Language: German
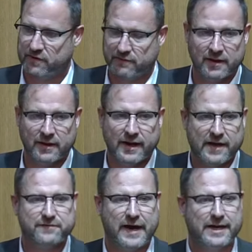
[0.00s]
aber
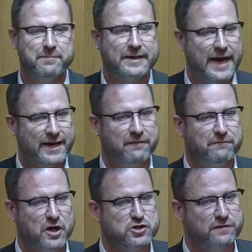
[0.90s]
es waren eben keine
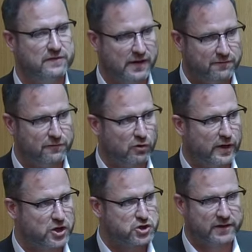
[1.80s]
Wirtschaftshilfen,
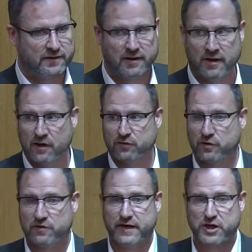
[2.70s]
Kollege Schette,
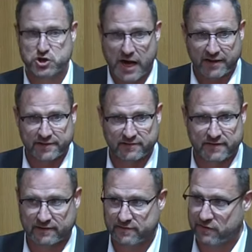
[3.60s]
sondern es war der Schadenersatz.